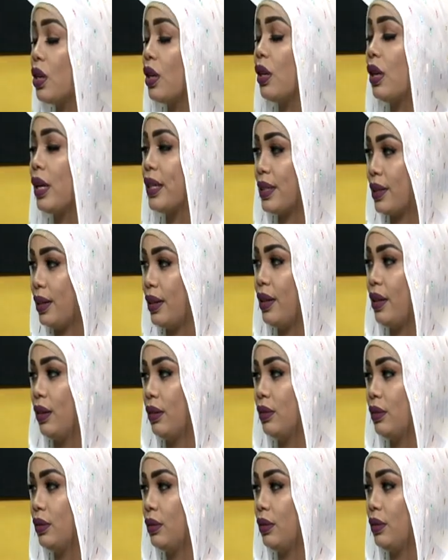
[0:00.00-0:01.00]
الأصلية
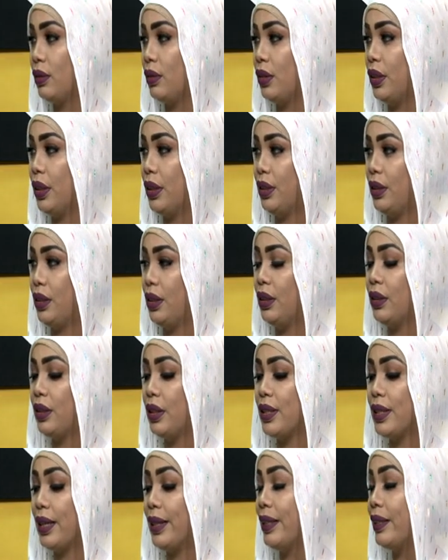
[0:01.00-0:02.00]
يعني أنت
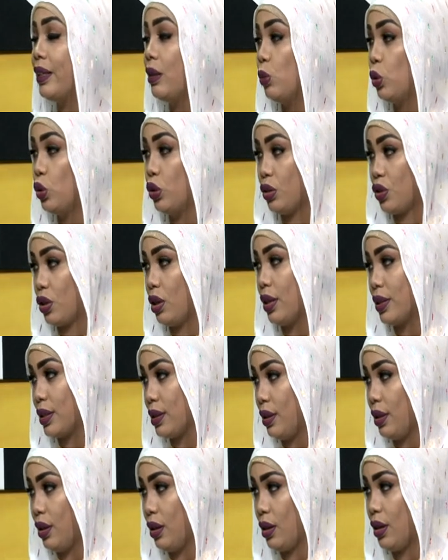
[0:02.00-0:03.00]
إذا جيتي المنتج
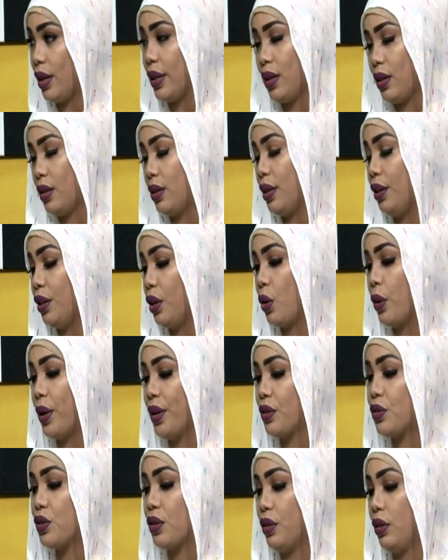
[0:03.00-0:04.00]
الأصلي أكيد نعم. يعني
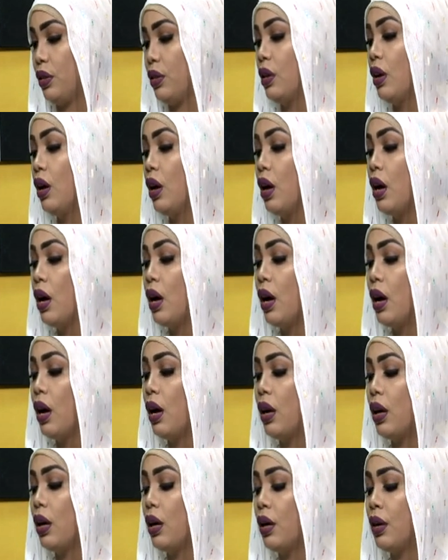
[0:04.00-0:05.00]
كويس شديد
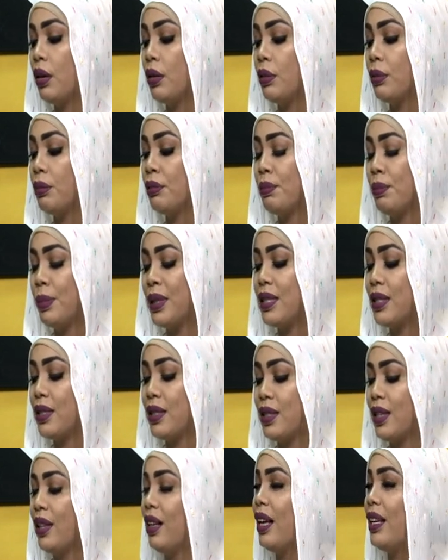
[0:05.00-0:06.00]
آه
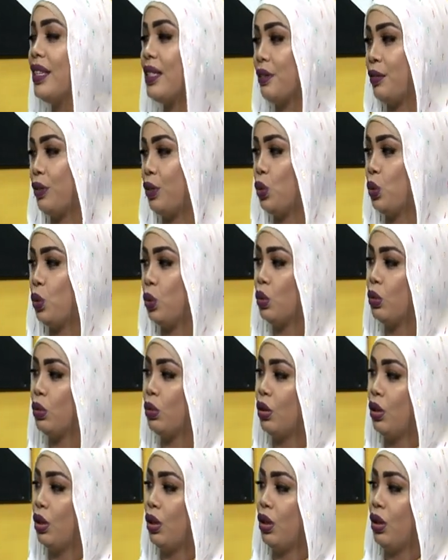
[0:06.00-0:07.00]
بس للأسف إنه
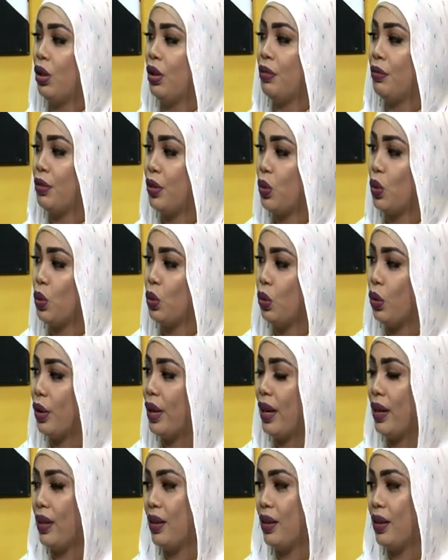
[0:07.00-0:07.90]
في السوق يعني